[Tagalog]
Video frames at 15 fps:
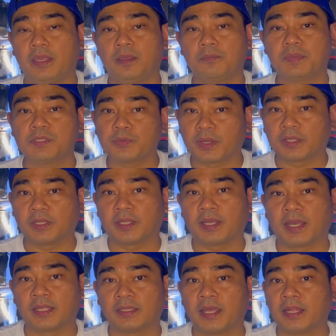eh maswerte
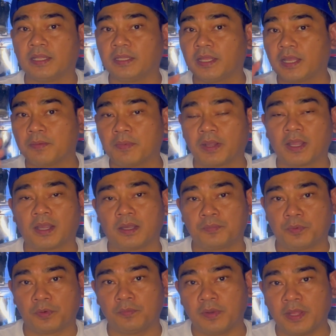ka dahil hindi ka
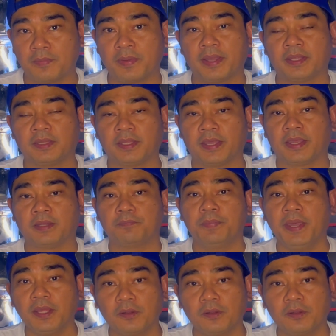magkakaproblema in the end.